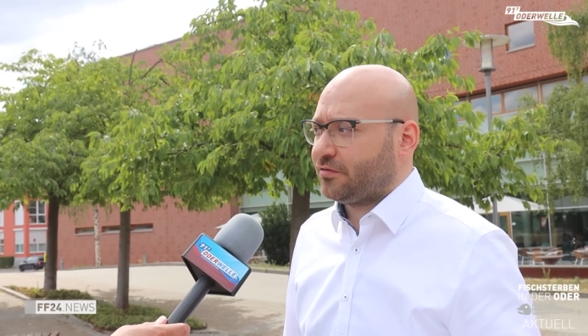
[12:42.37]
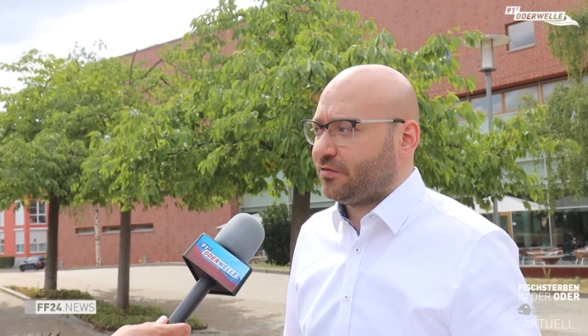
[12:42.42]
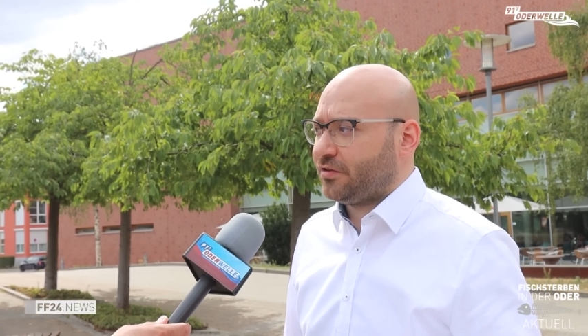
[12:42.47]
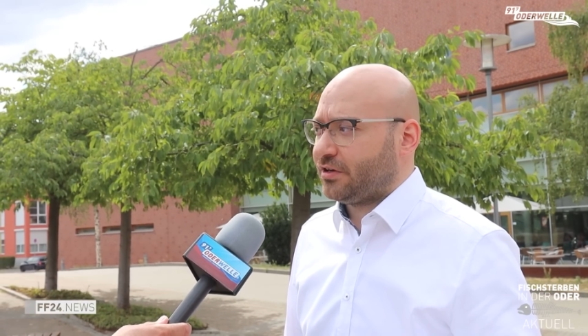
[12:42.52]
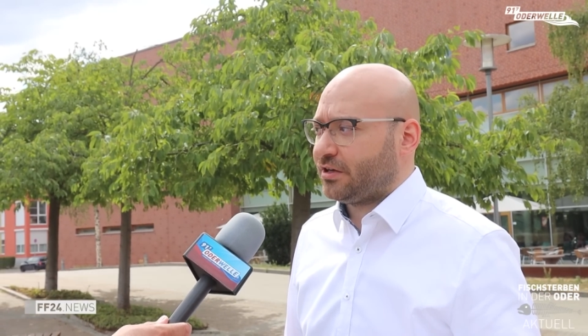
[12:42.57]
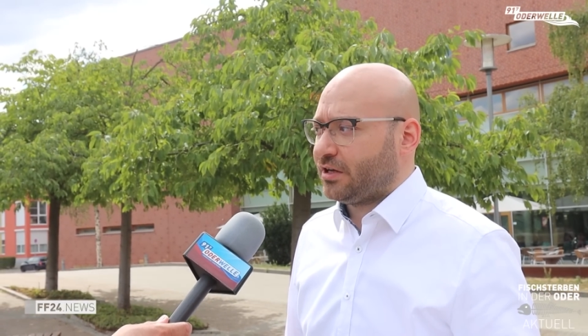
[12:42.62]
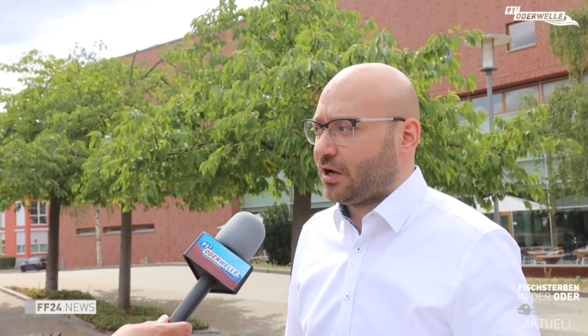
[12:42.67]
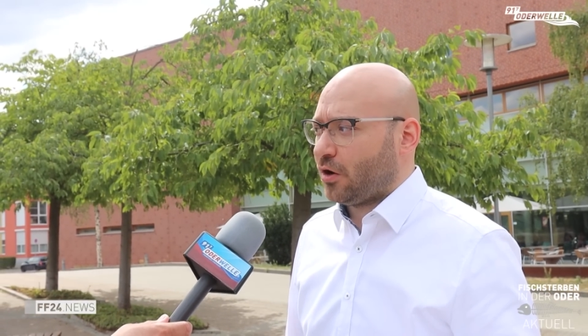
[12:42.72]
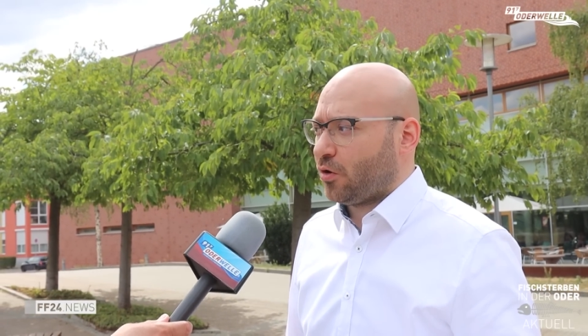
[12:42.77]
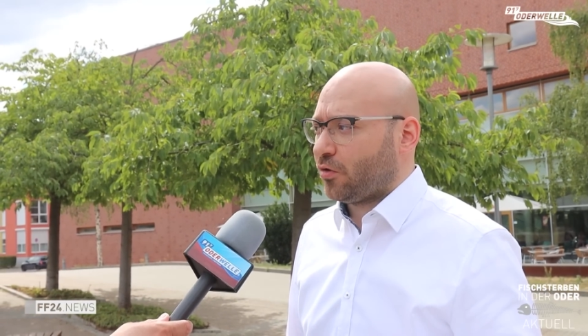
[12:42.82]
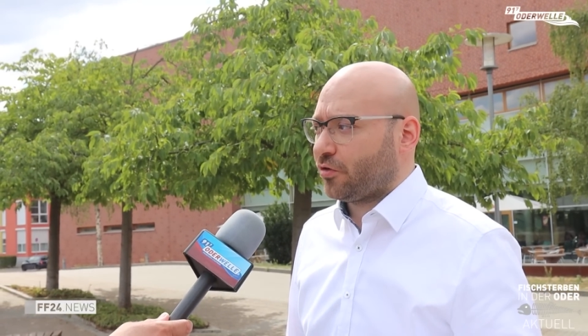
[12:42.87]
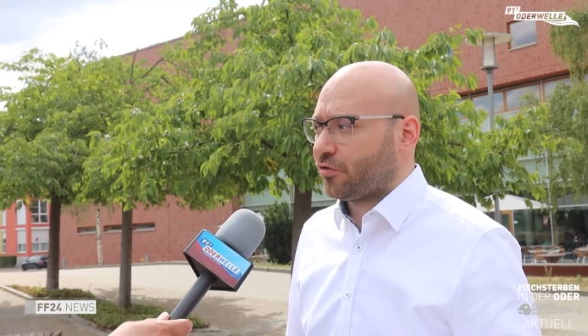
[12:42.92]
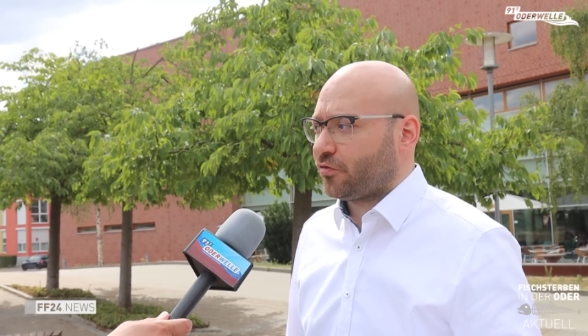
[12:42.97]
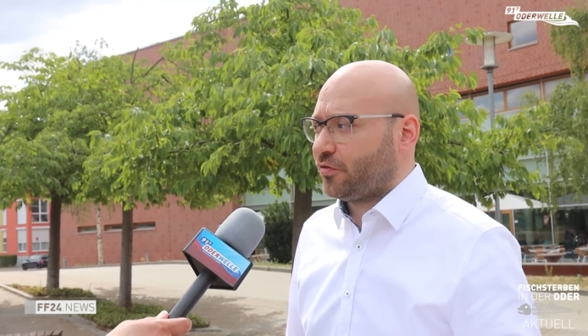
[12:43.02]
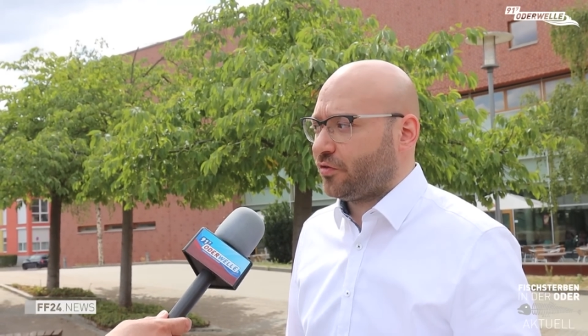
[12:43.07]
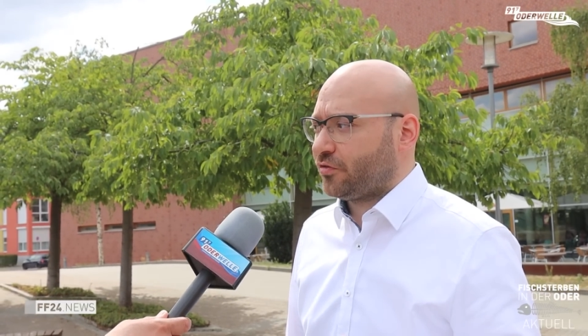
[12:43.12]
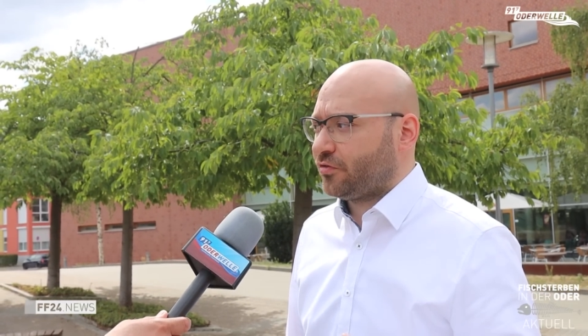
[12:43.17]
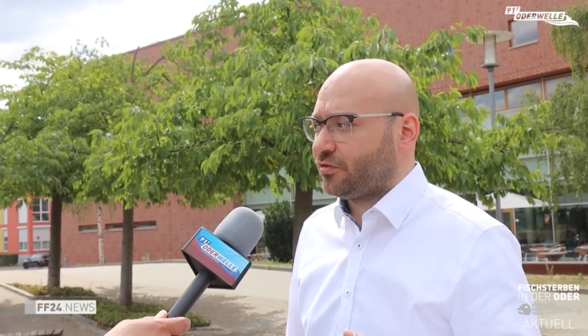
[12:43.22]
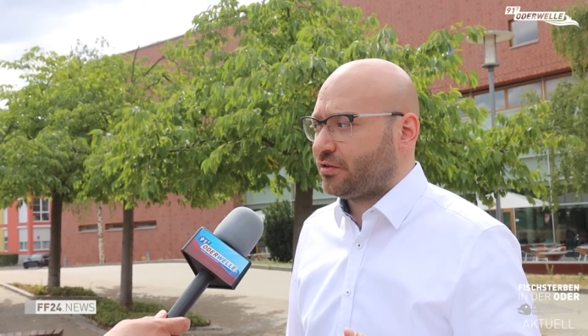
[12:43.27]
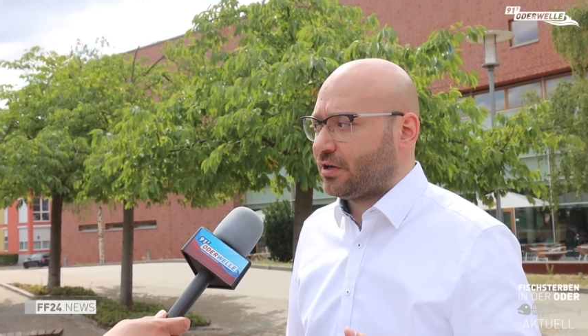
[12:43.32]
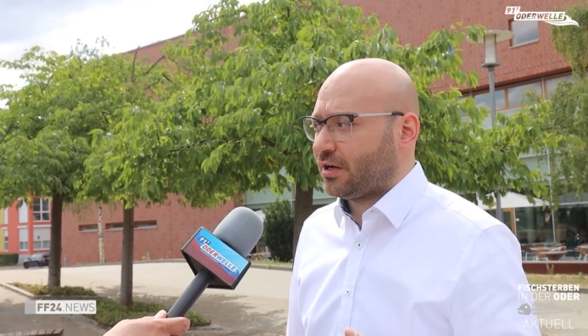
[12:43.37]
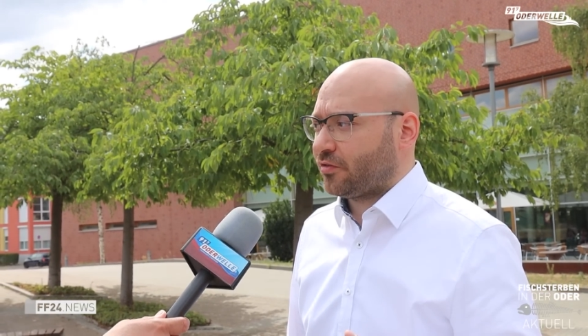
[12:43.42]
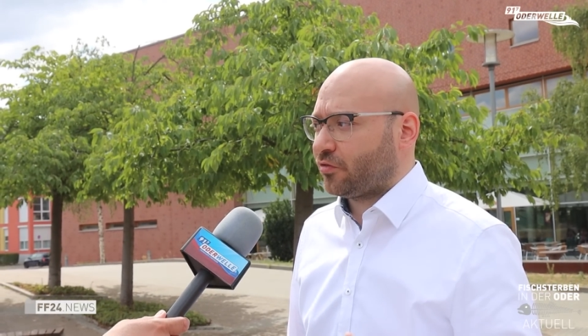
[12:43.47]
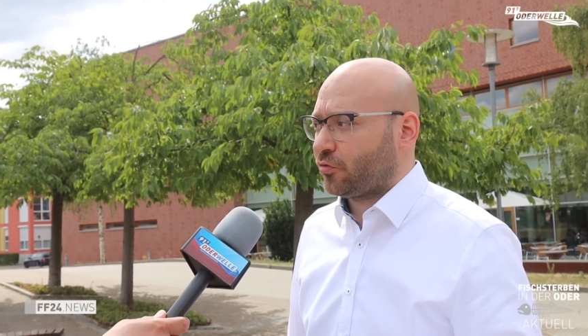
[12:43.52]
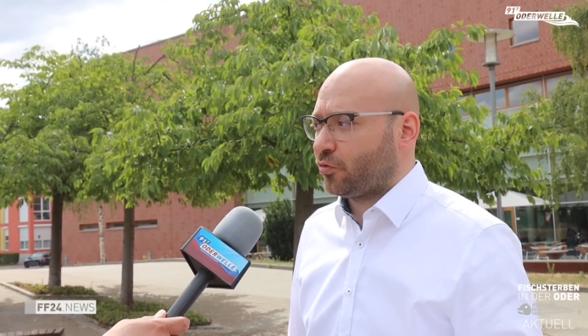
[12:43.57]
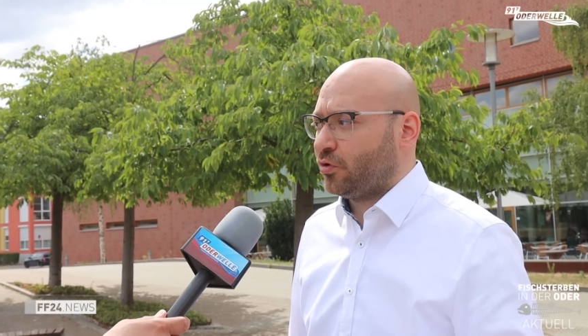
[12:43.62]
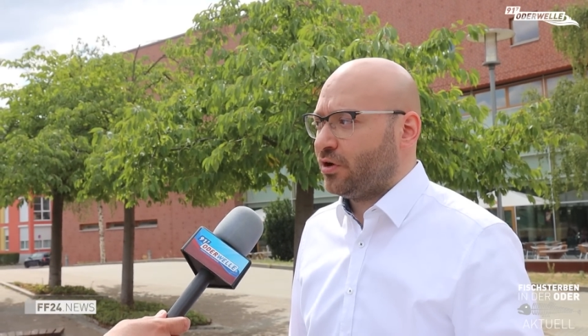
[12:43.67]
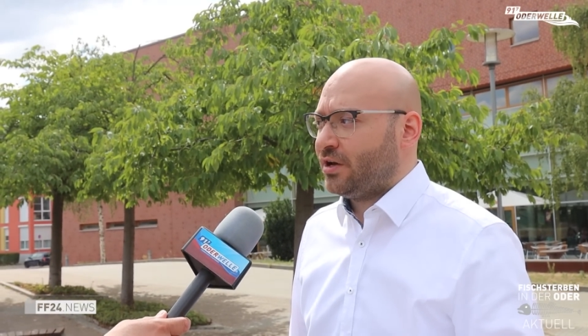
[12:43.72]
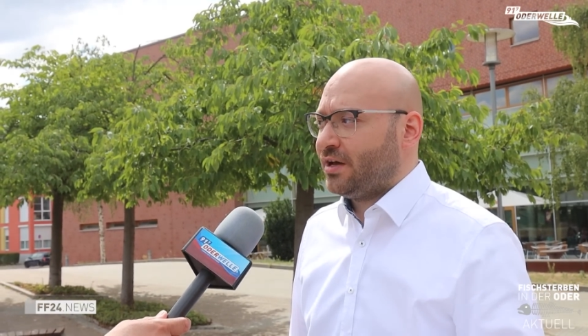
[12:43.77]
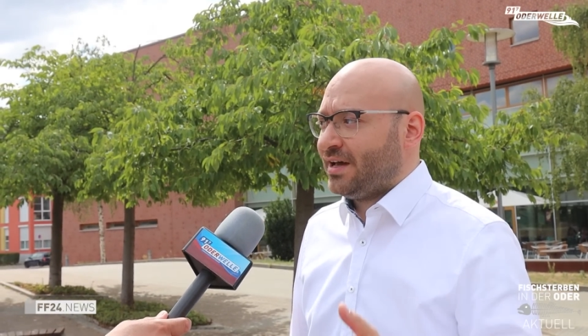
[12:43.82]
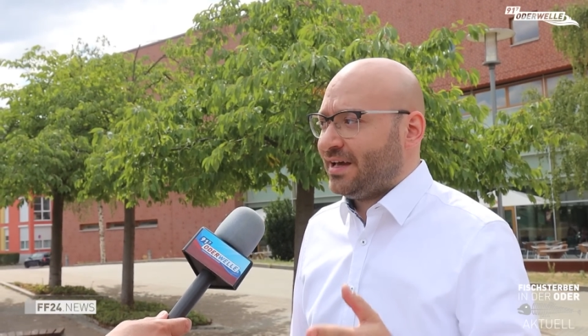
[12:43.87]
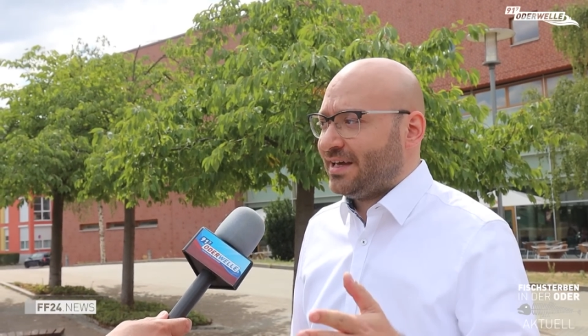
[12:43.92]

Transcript: wir genaueres Wissen dazu,